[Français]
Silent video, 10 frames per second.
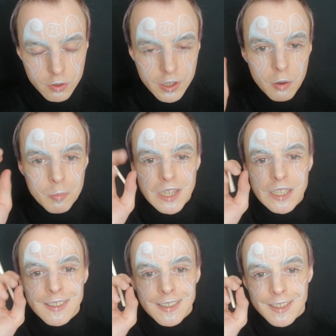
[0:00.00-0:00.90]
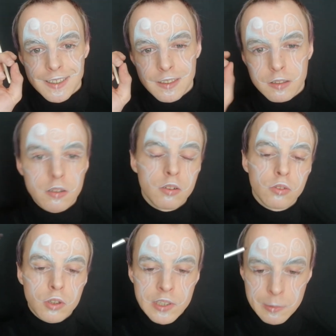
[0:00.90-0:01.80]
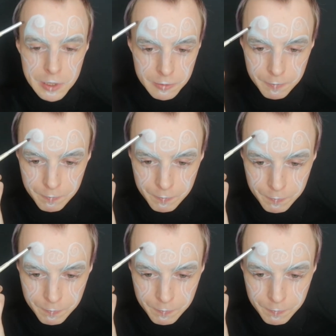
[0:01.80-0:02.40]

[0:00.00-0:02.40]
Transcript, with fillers: Je vais comme lisser entre guillemets.